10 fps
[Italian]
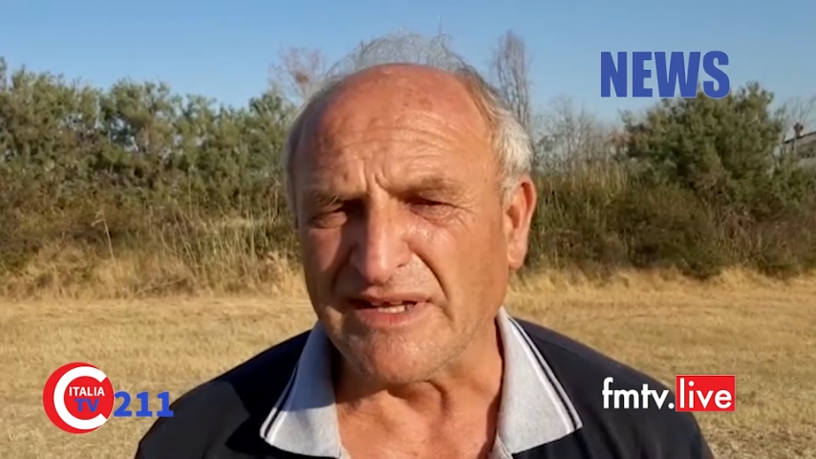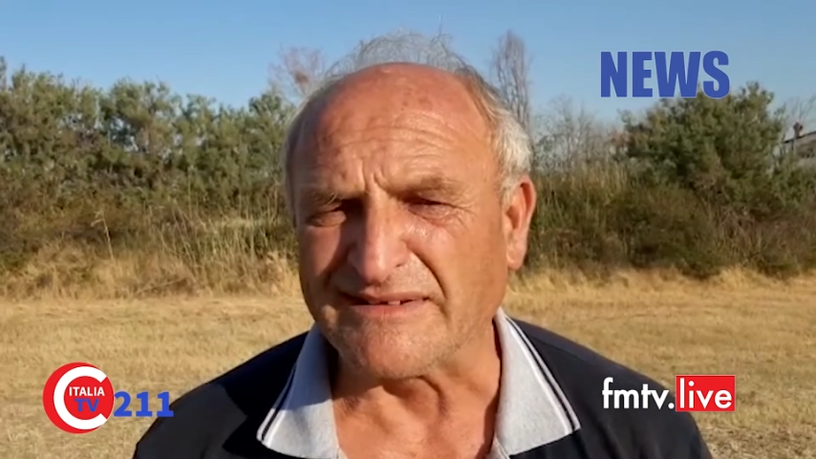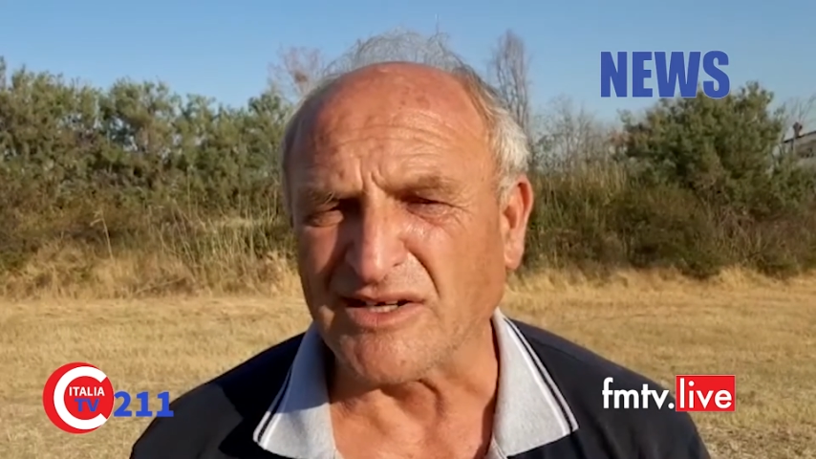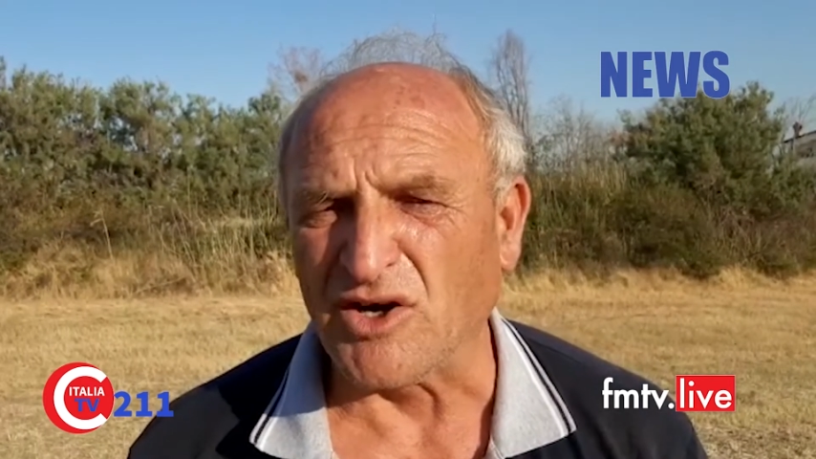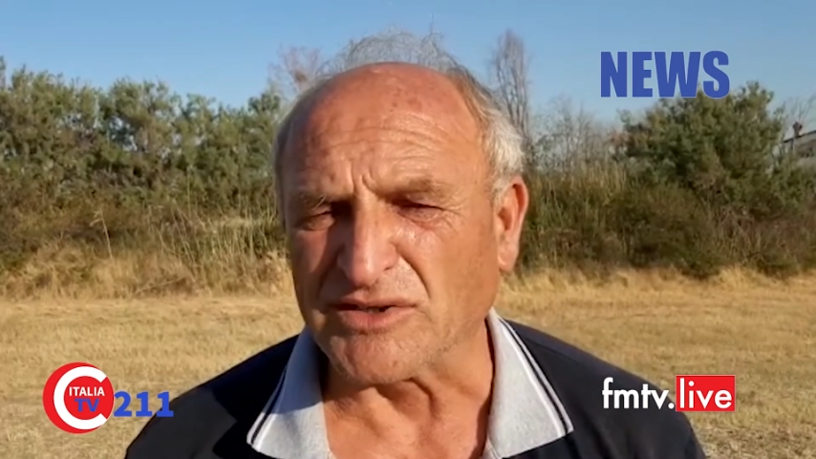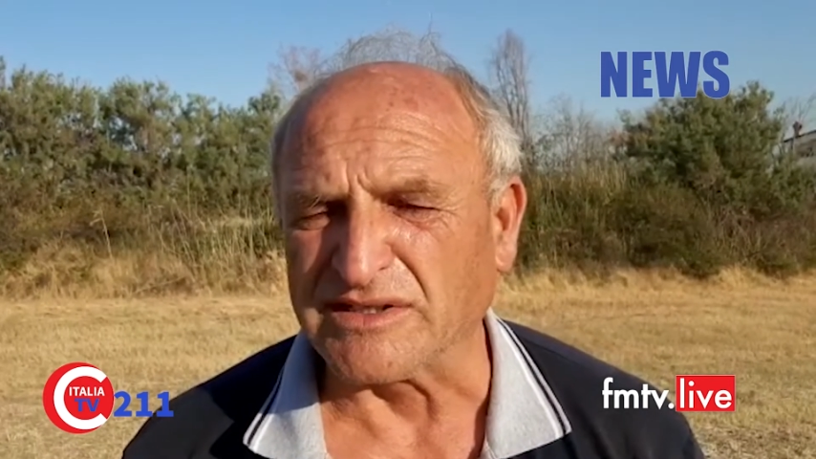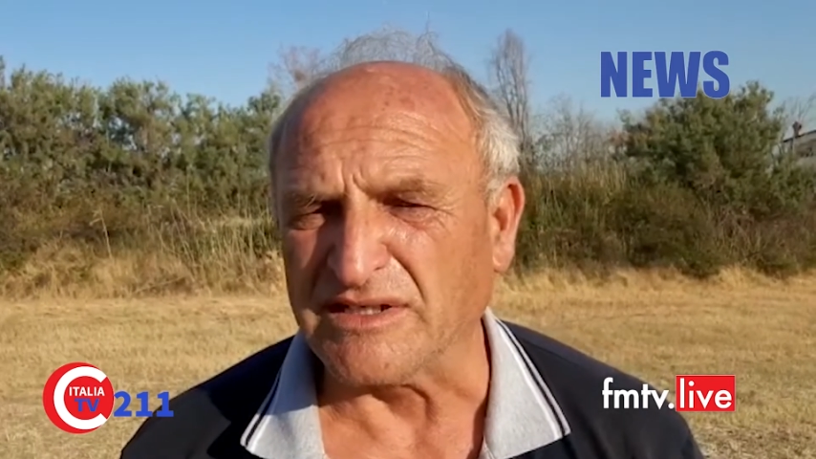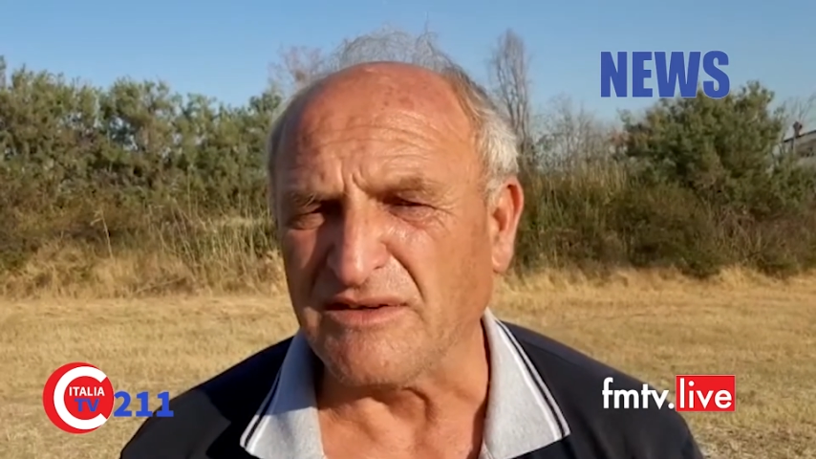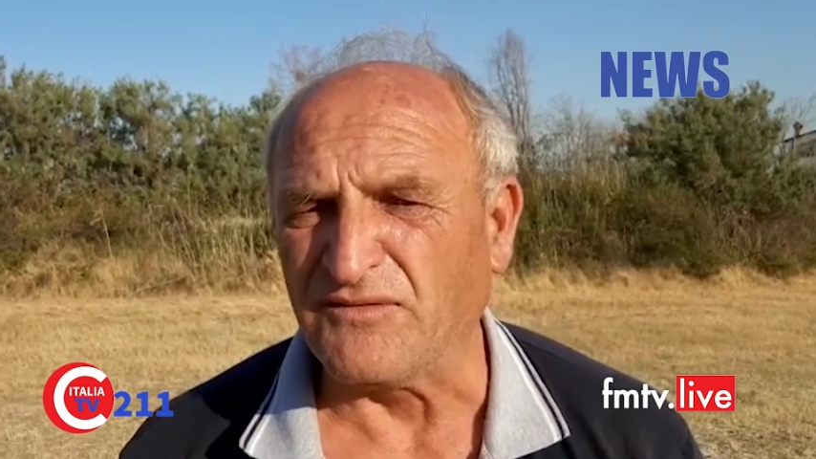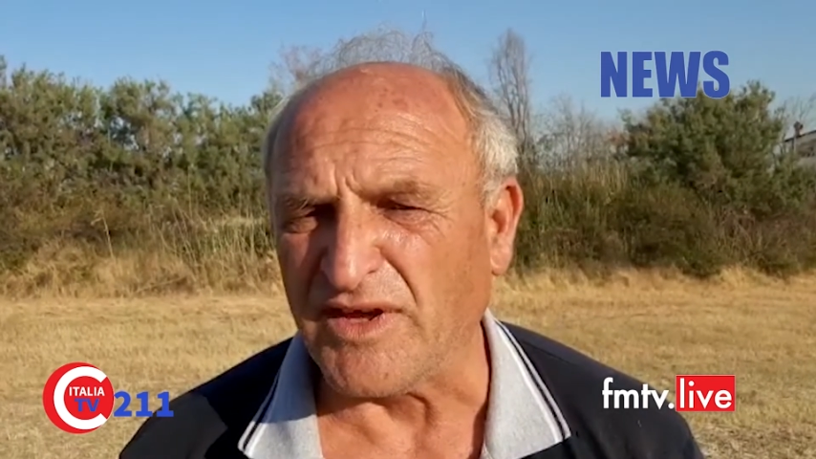scorte
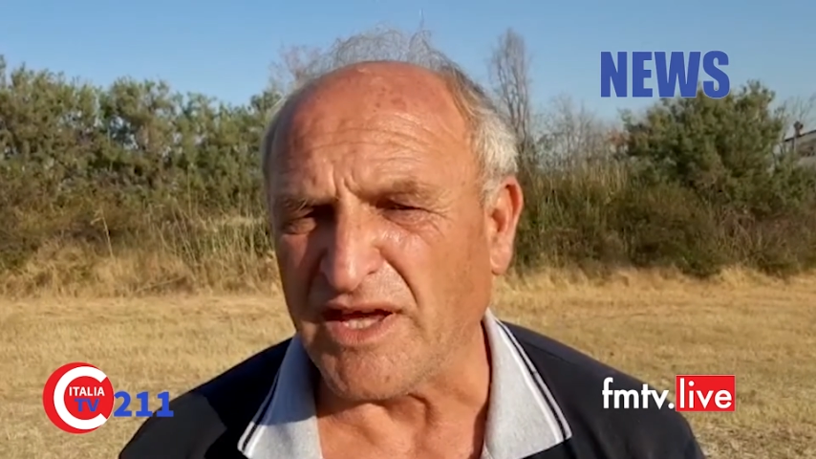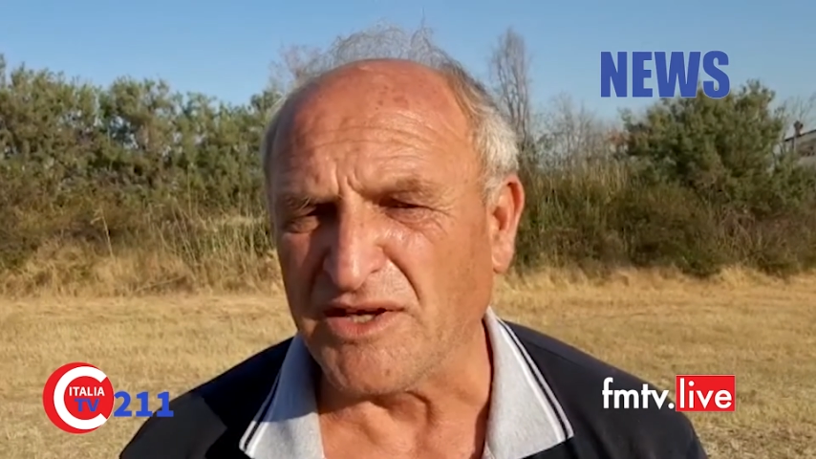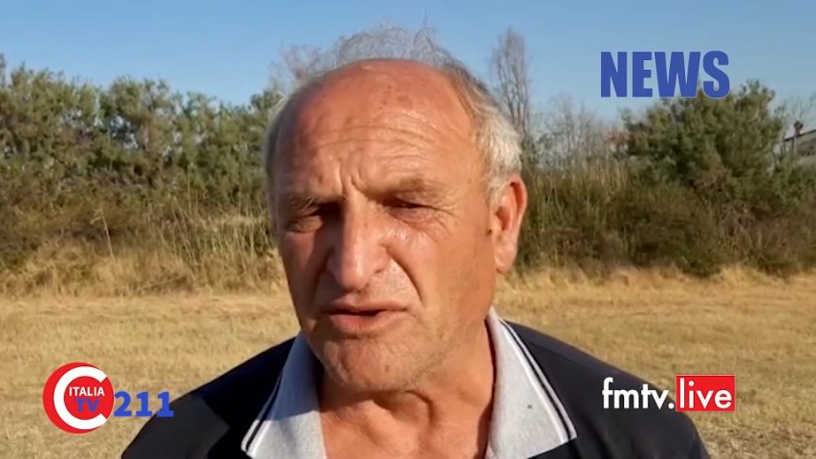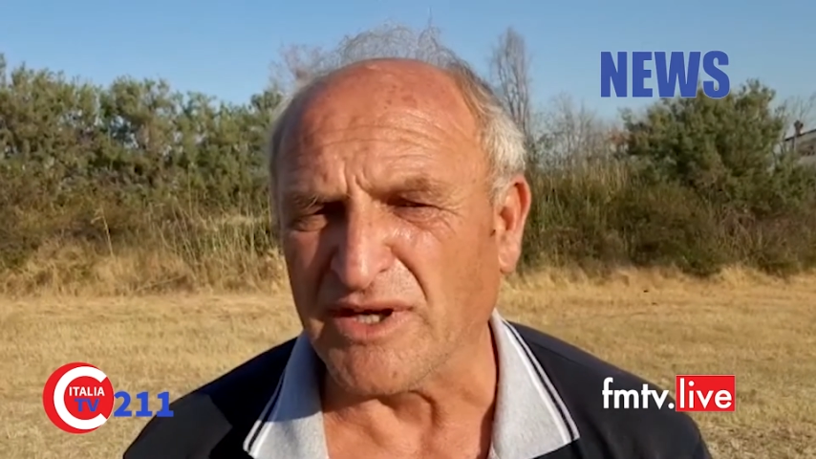di fieno